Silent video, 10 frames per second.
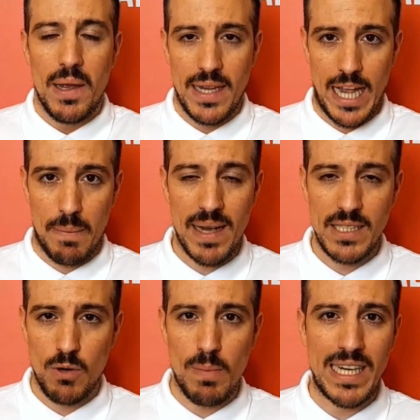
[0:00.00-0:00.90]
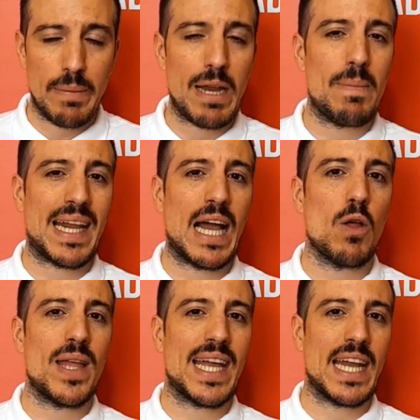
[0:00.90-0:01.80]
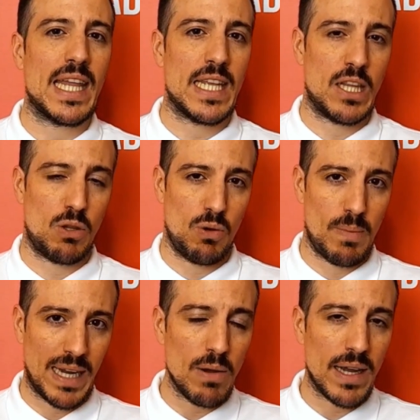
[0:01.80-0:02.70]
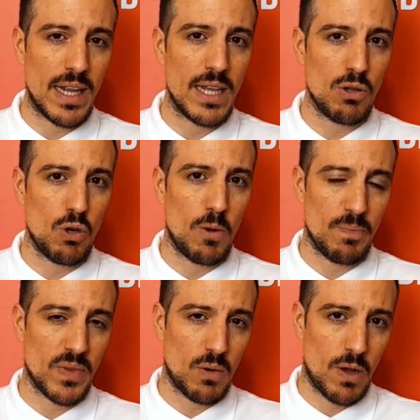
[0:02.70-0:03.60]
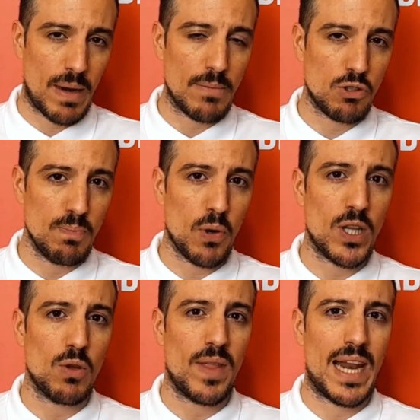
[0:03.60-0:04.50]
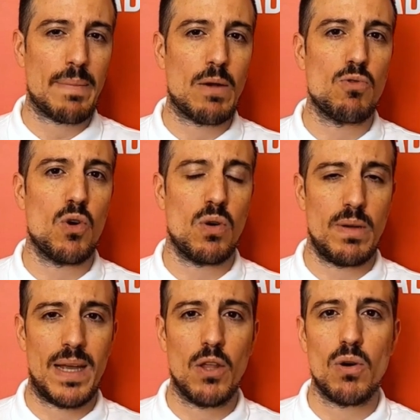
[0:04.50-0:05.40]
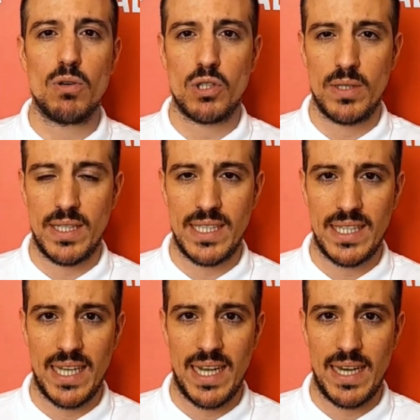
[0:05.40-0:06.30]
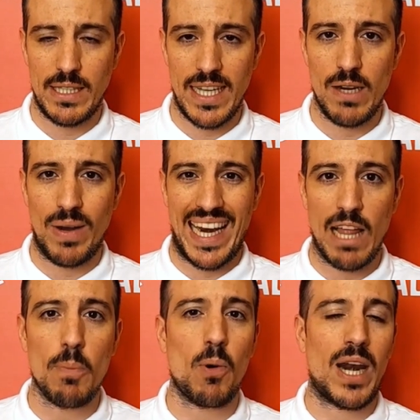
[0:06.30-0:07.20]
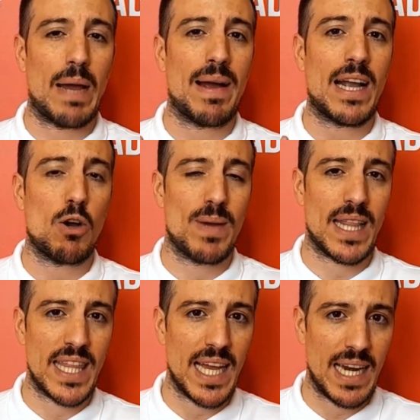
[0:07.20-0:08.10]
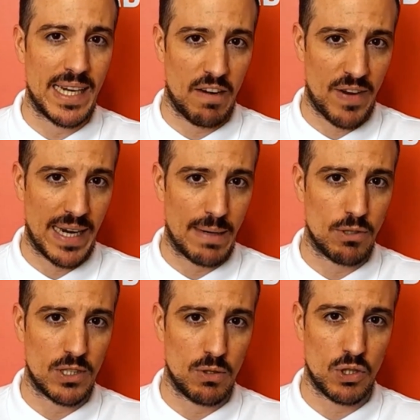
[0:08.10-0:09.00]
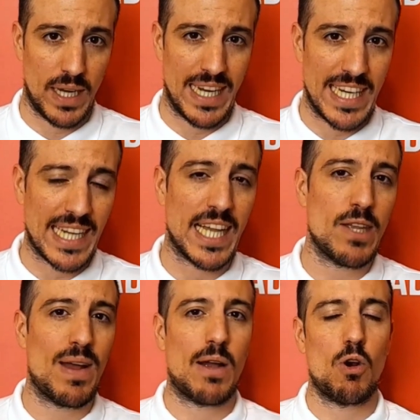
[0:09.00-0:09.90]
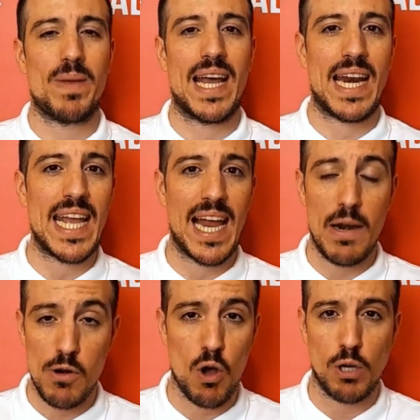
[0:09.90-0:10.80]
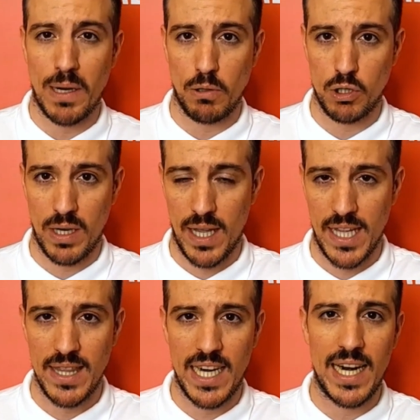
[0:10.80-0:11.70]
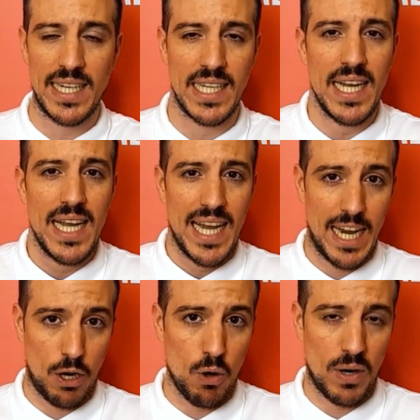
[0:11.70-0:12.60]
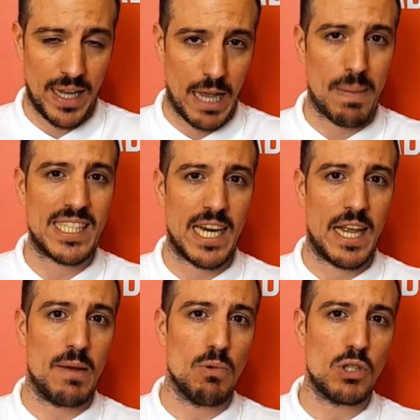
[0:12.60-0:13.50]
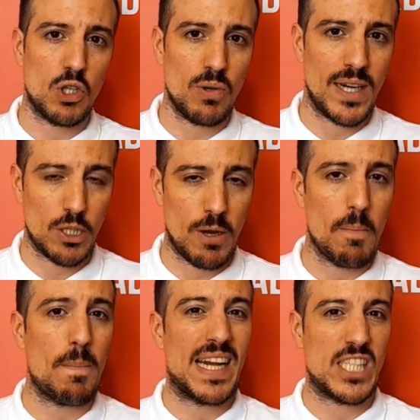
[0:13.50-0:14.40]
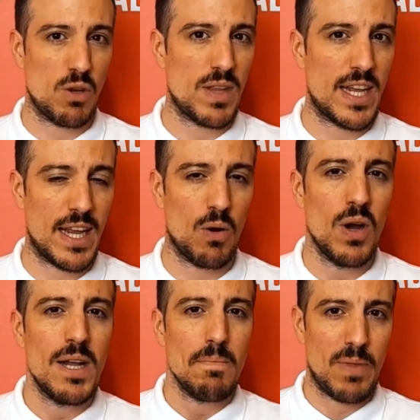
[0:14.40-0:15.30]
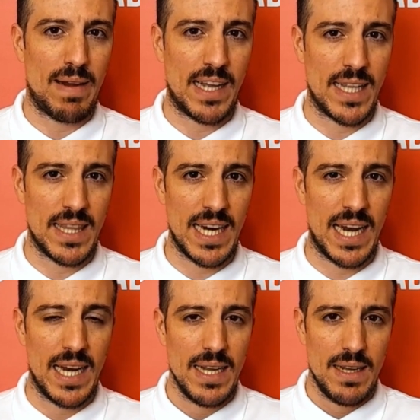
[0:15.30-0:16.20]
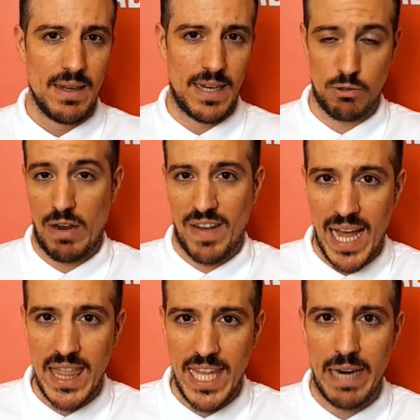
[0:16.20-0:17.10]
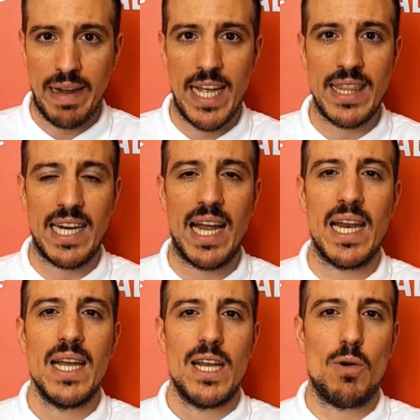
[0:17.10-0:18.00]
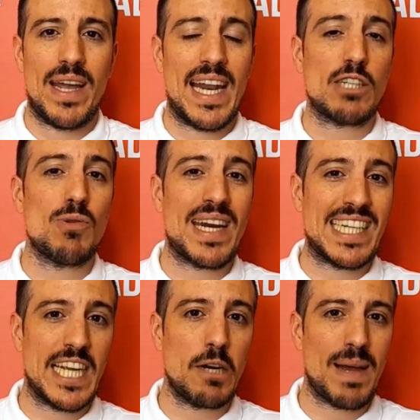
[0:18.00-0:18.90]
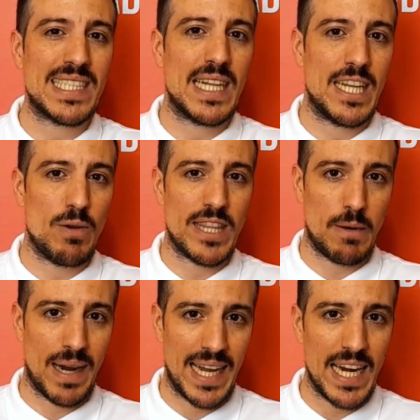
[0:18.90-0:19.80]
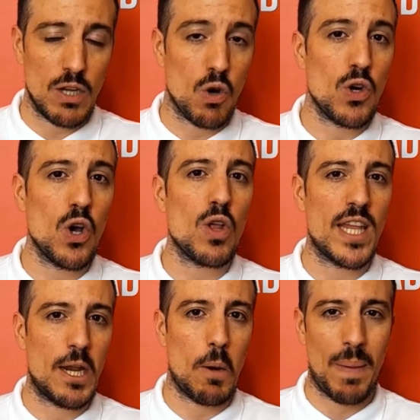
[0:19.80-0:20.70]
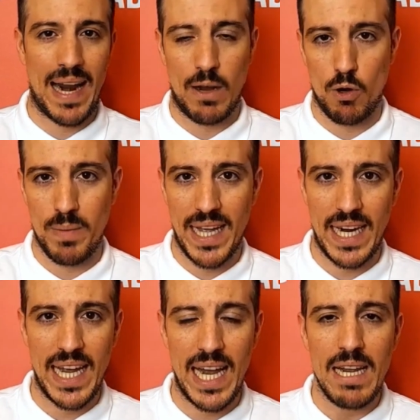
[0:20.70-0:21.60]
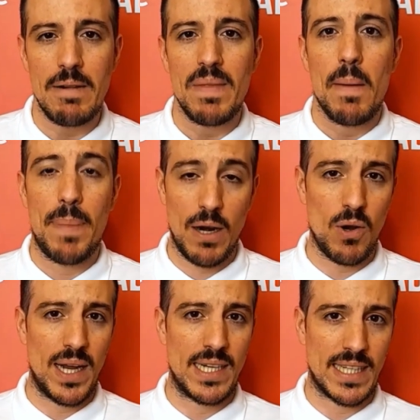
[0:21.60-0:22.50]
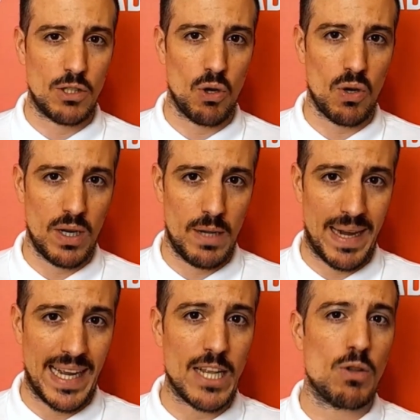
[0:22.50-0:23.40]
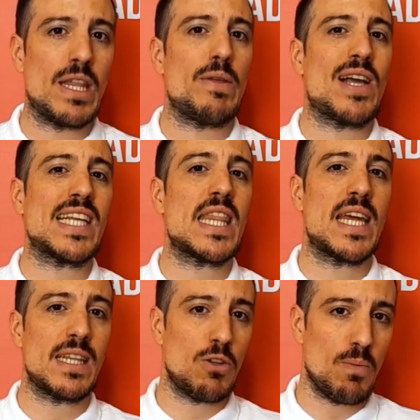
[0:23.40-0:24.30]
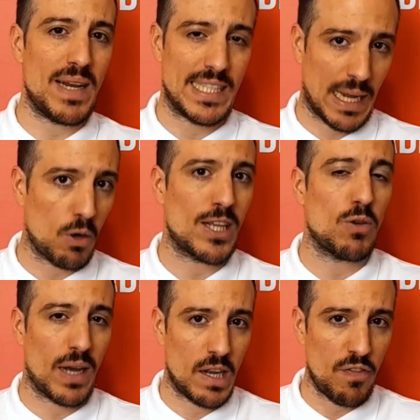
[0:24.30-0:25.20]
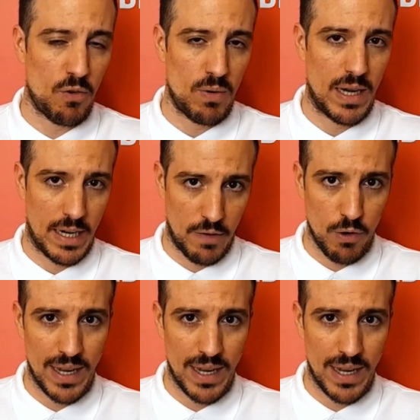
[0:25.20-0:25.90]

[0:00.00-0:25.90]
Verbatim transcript: Y además no hay más que ver el mercado de crédito. El mercado de crédito, no, cuando hablamos un poquito de la M1, M2, este, este video creado por la banca comercial, que al fin y al cabo es los que inyectan dinero a la economía real, no los bancos eh, centrales. Error que además se lee mucho, eso impresión de dinero de banca central. Es una falacia, el banco central lo que crea son reservas, dinero interbancario, no dinero para la economía real pero el sector eh, bancario, debido a esta incertidumbre, está cortando el grifo, el grifo